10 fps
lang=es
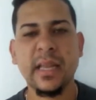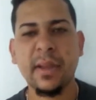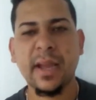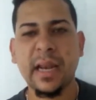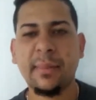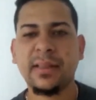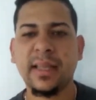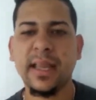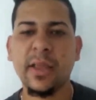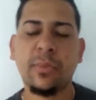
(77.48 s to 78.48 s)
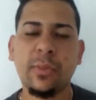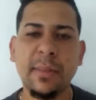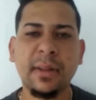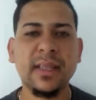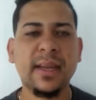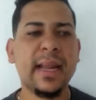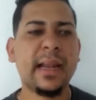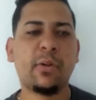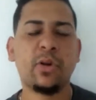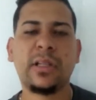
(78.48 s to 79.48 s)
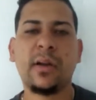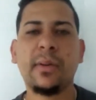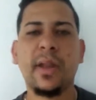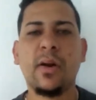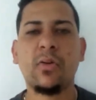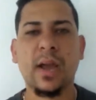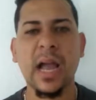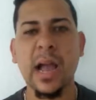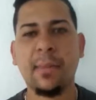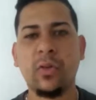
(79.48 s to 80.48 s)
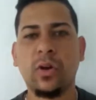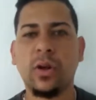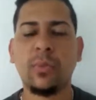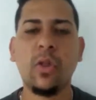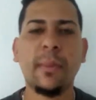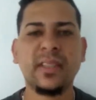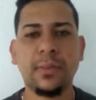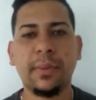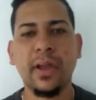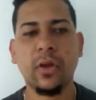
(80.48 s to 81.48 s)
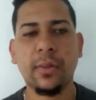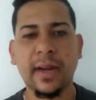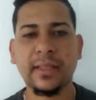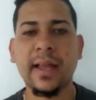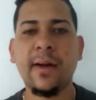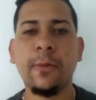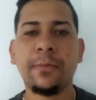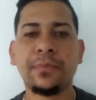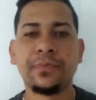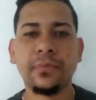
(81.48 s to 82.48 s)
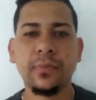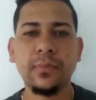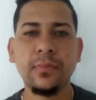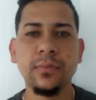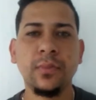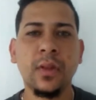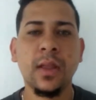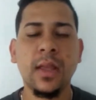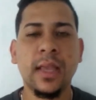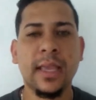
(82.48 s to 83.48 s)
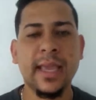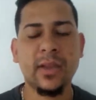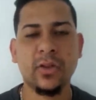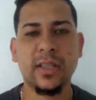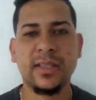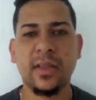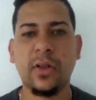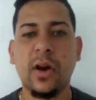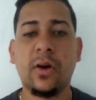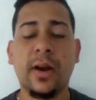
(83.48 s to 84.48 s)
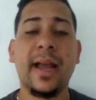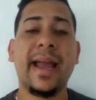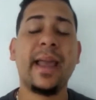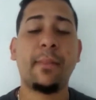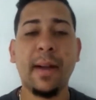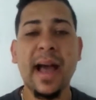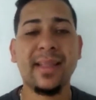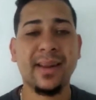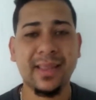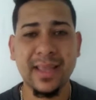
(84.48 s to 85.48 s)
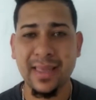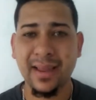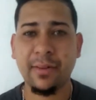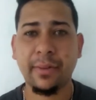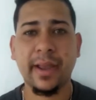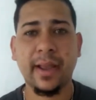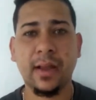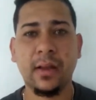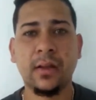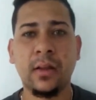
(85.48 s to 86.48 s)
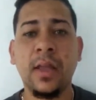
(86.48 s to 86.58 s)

niña mía que la mantenía, yo no podía mantenerla porque yo estaba virado en una cama. Duré como dos meses y pico, desbaratado. Y ellos diciendo ahora, el padre de allá de La Vega